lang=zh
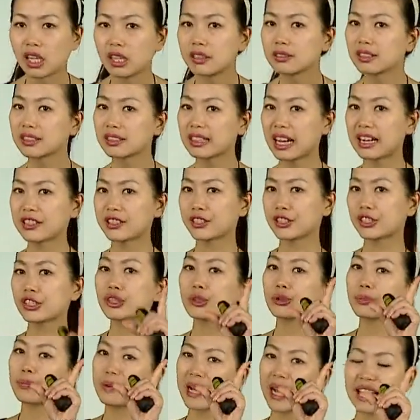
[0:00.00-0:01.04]
那它只有
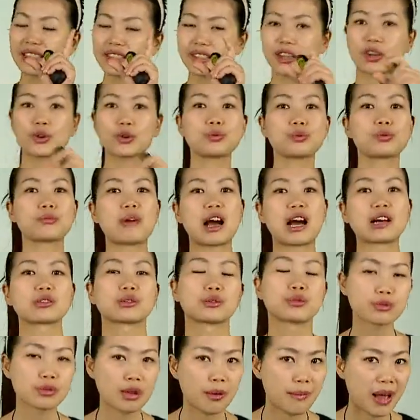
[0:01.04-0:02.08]
八条鱼吗？
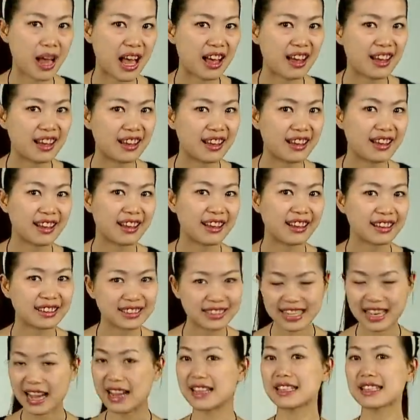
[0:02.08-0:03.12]
同学们，
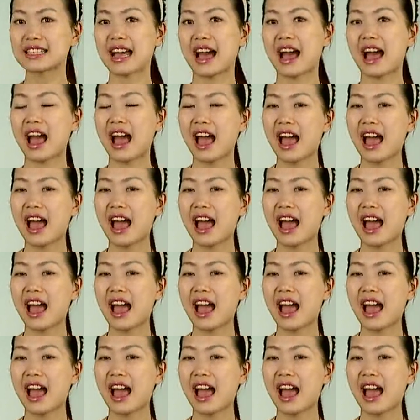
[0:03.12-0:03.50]
想一想。